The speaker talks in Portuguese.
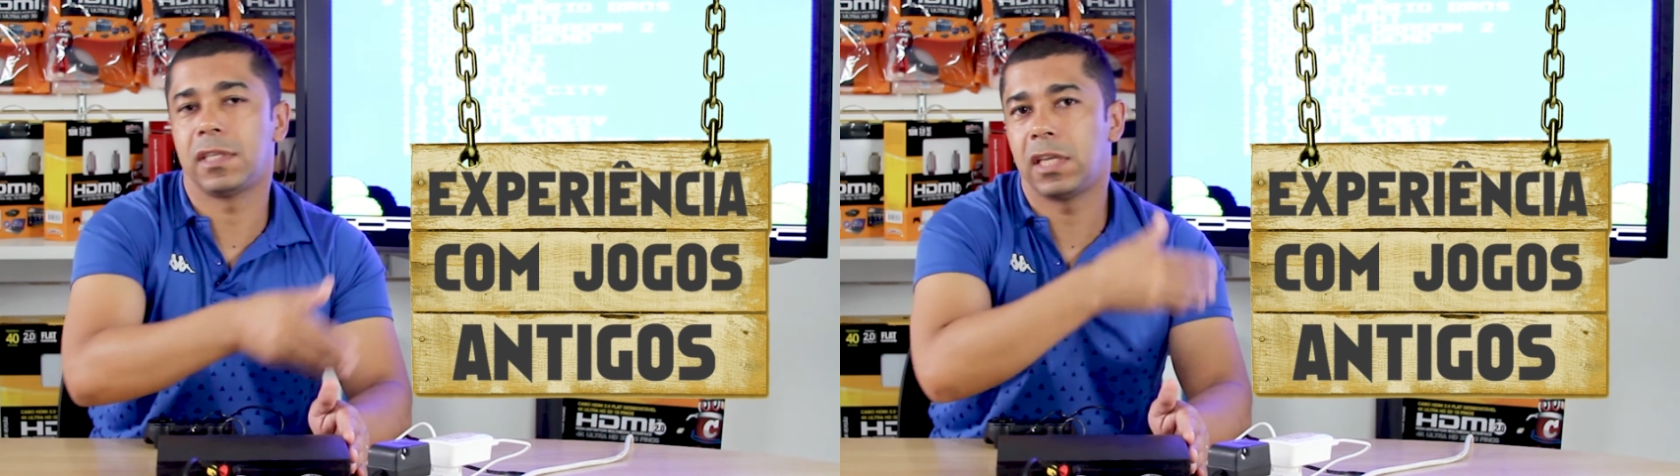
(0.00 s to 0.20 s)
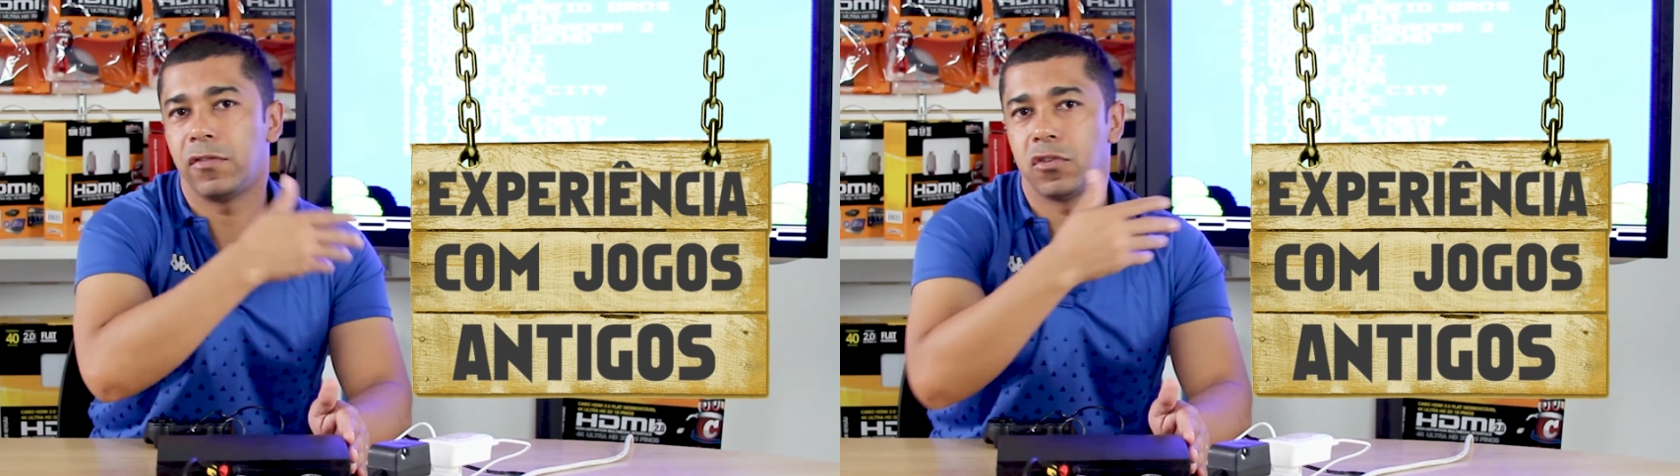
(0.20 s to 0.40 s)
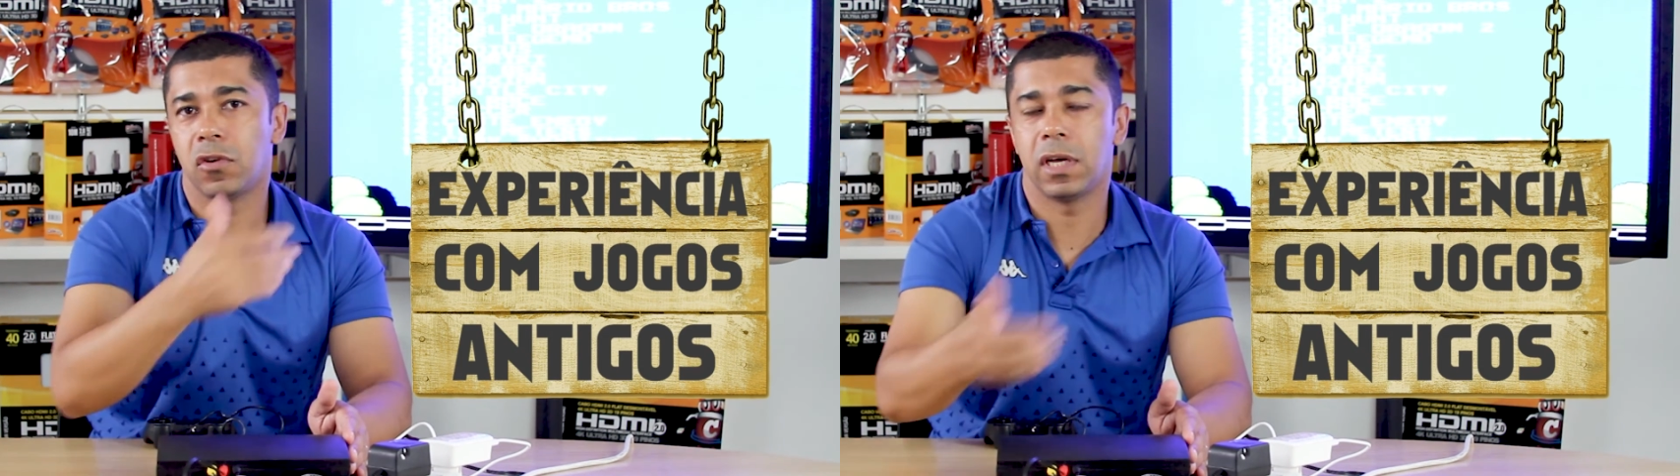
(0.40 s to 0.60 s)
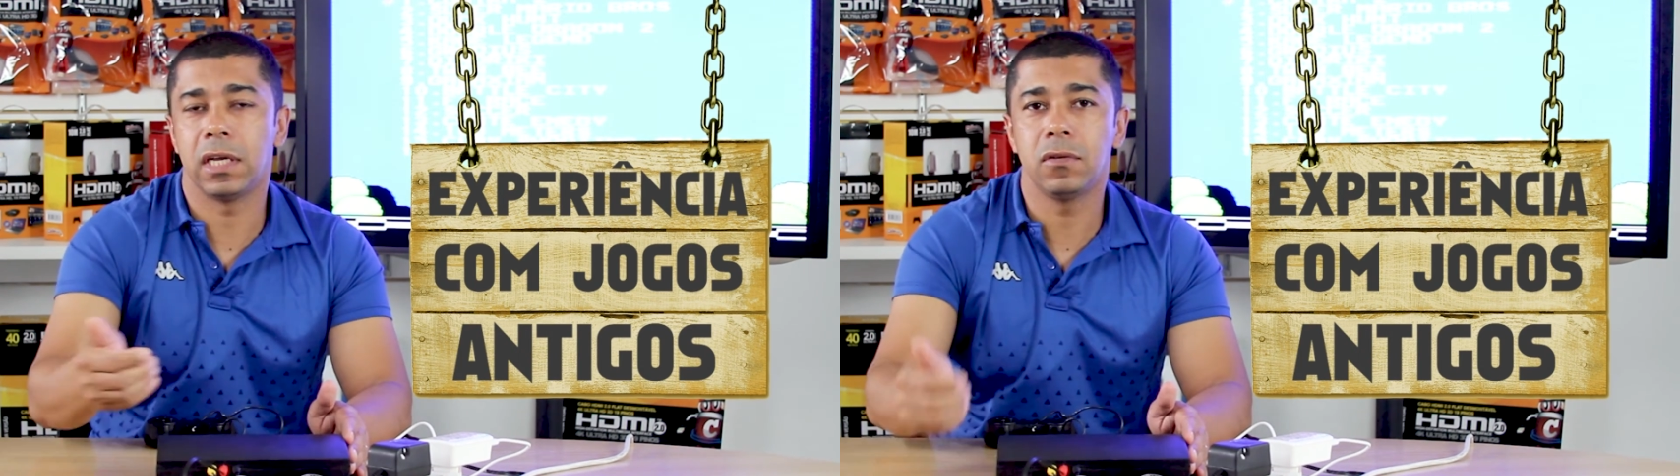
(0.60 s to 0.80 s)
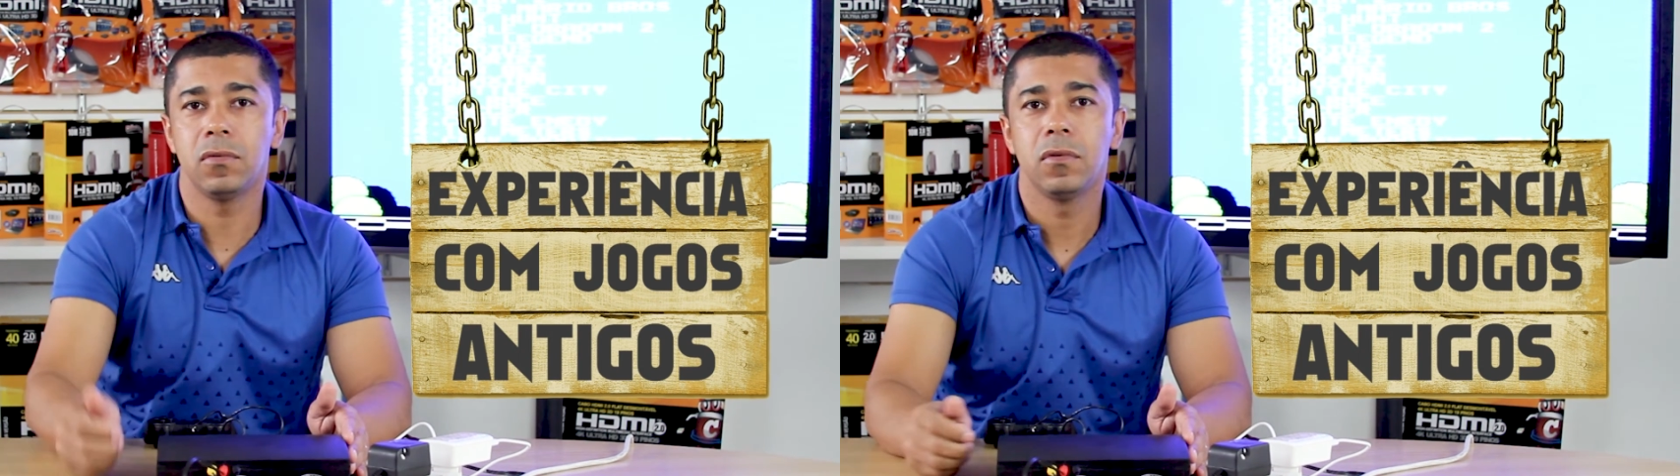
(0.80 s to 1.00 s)
teve
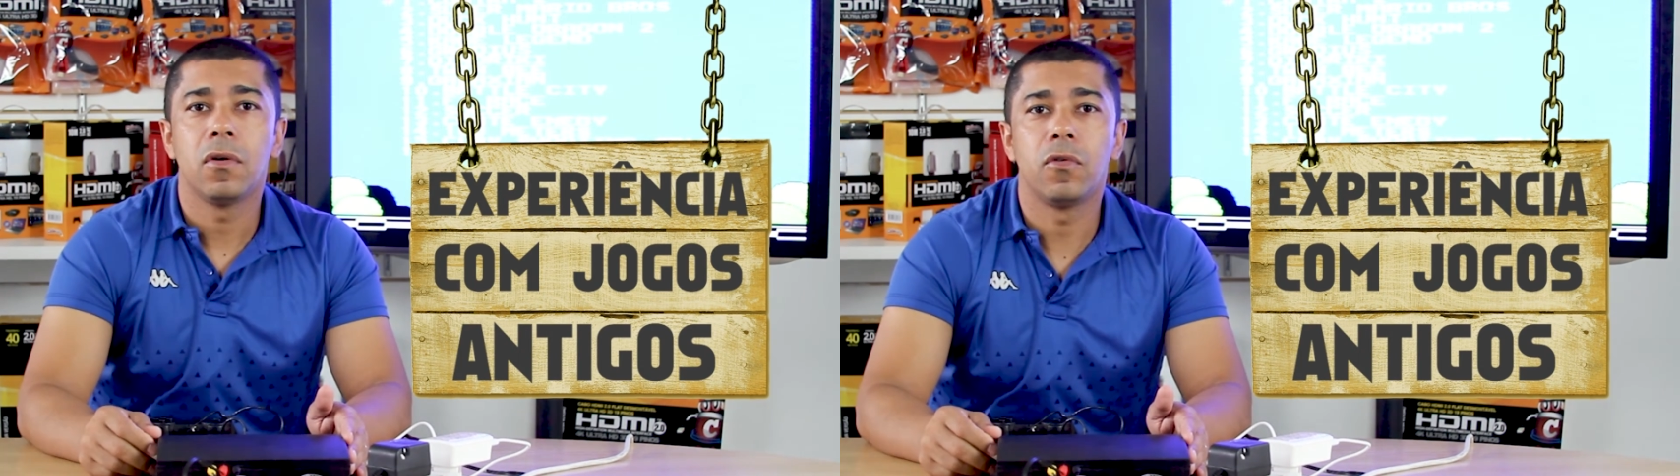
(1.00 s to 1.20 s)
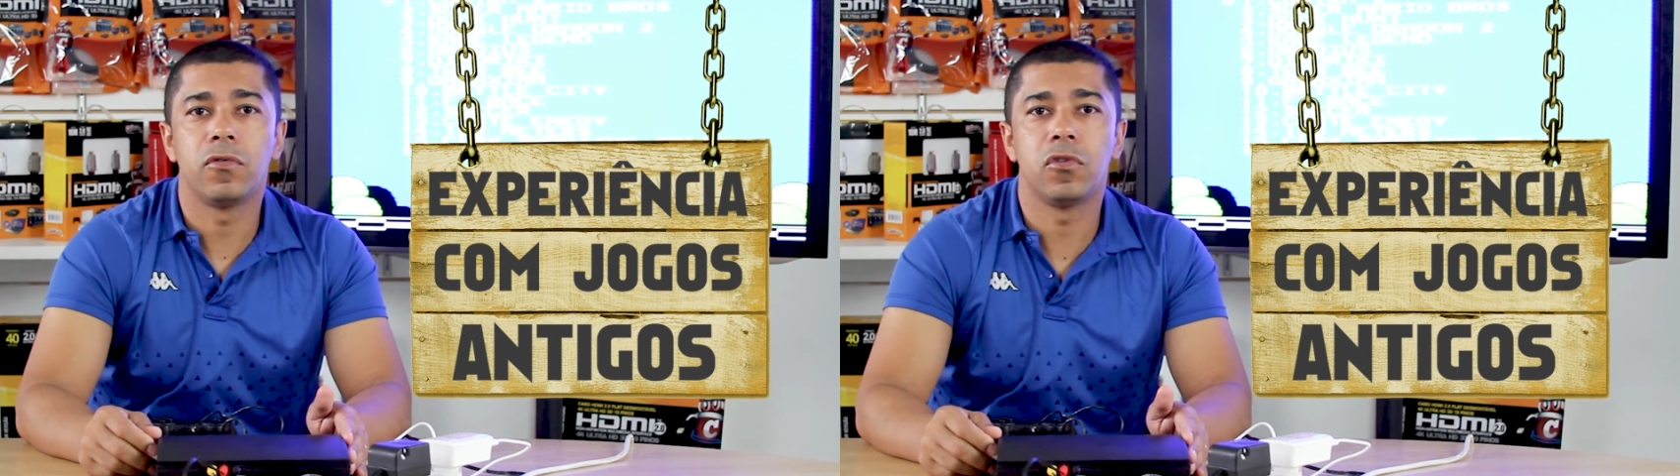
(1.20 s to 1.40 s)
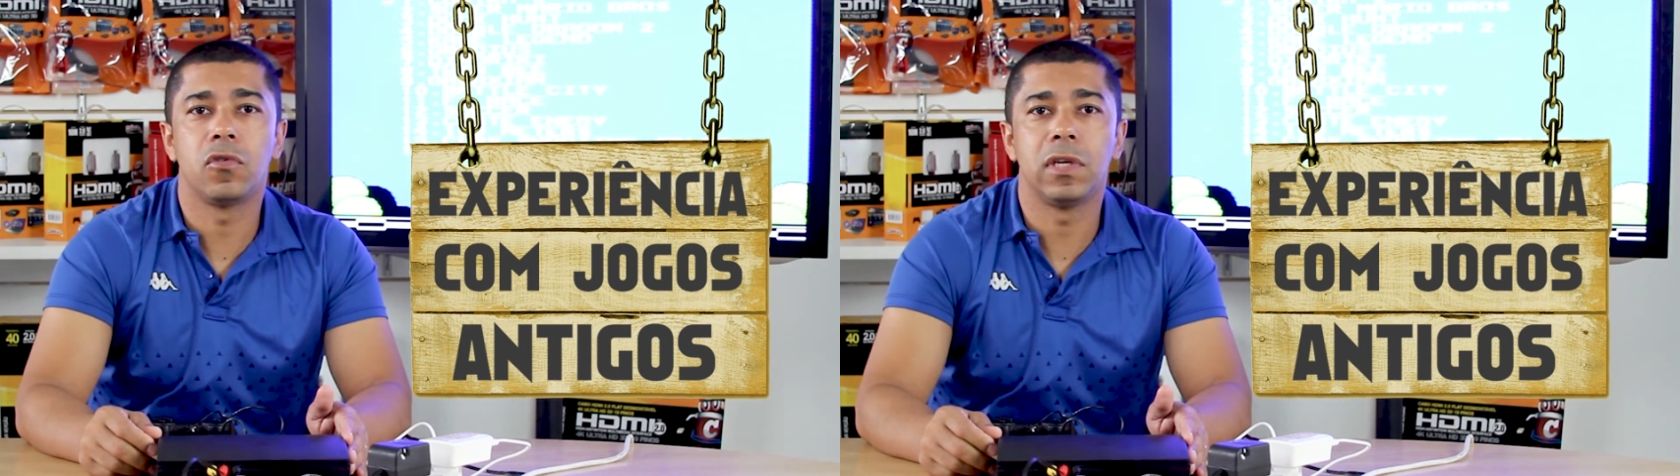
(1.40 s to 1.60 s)
jogando um jogo